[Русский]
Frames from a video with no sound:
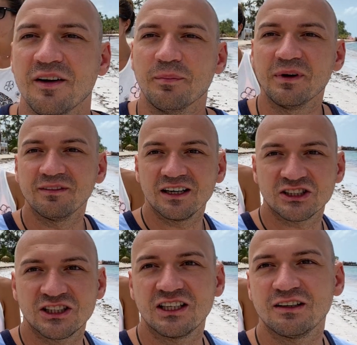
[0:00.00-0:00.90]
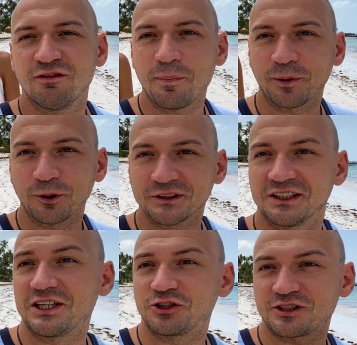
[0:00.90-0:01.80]
Мы ваши
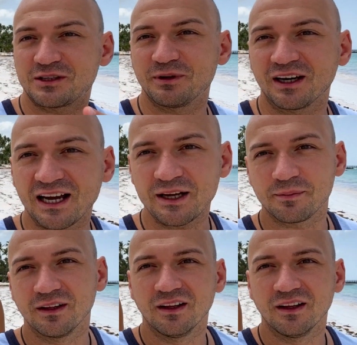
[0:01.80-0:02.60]
вопросы еще собираем.